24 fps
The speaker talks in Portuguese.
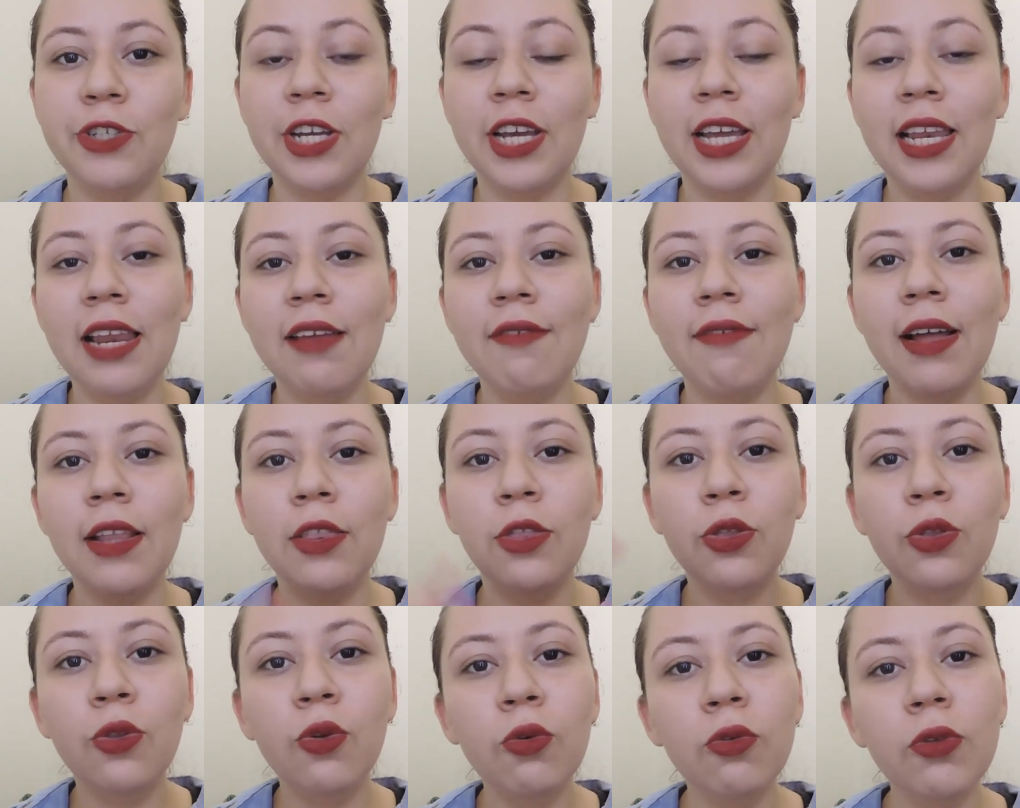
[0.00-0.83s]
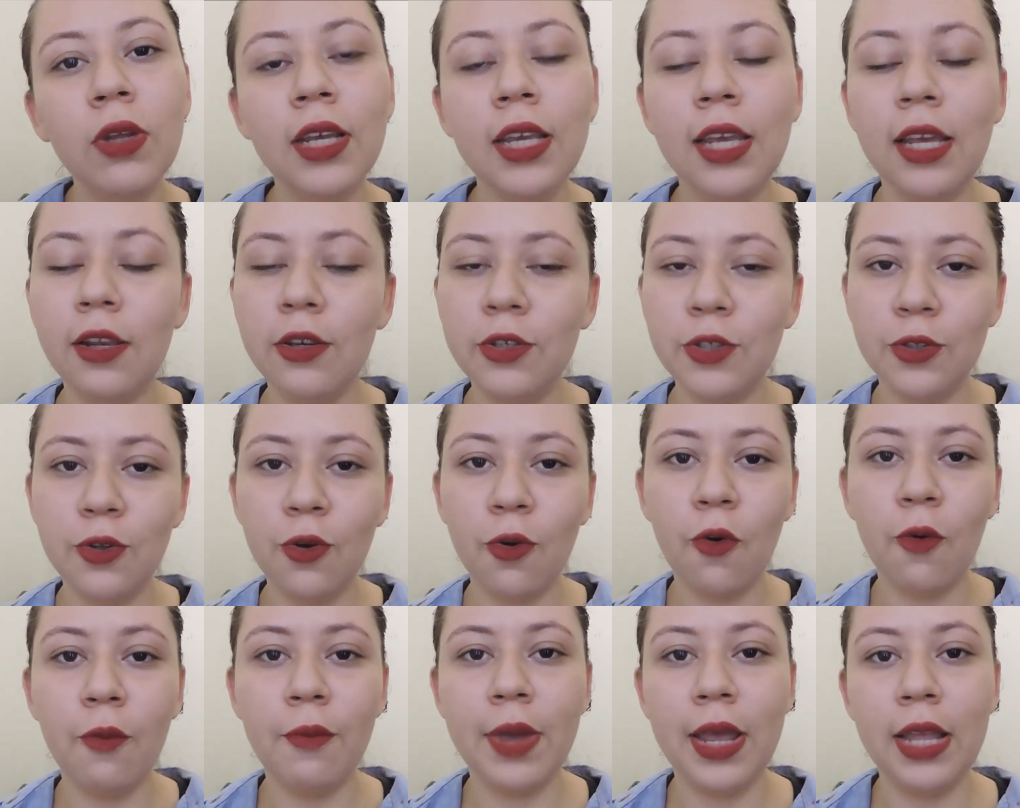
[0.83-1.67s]
eu tinha que levar todo aquilo de
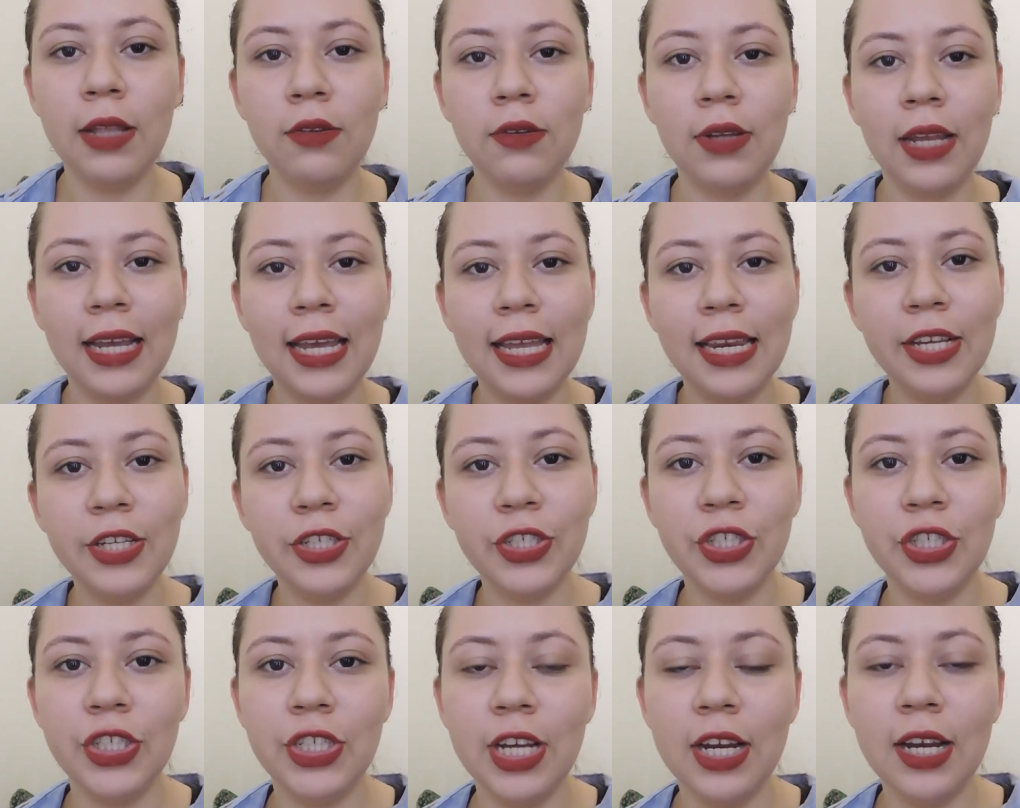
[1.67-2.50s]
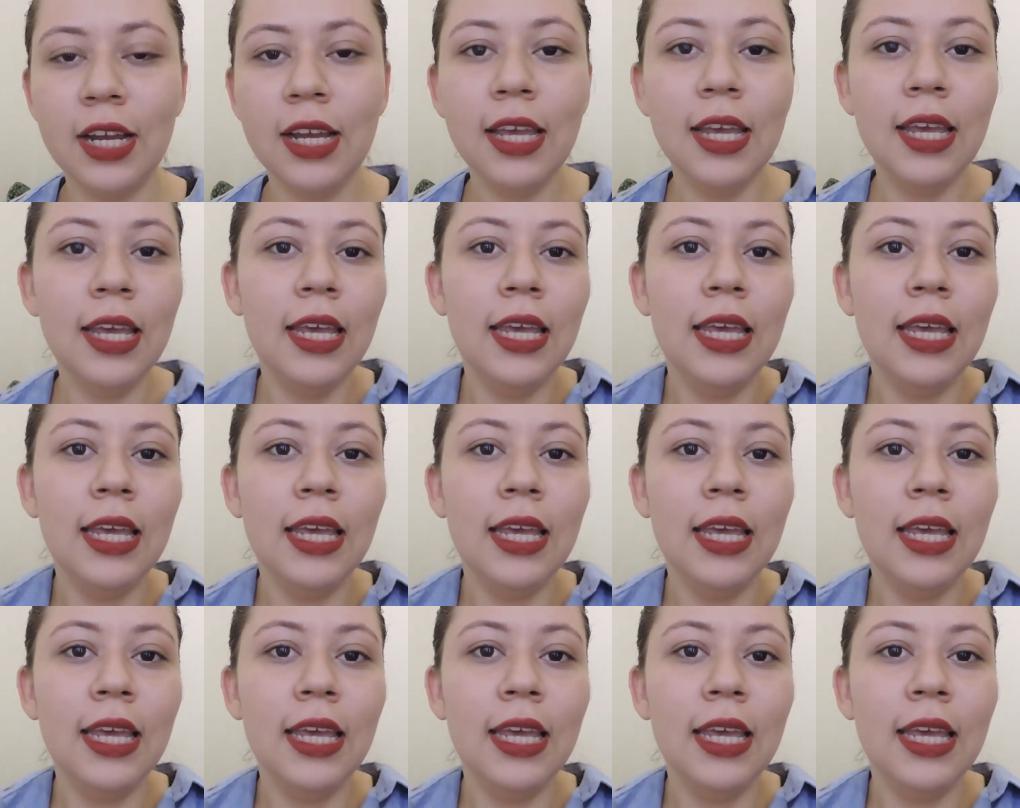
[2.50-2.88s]
documento naquele dia.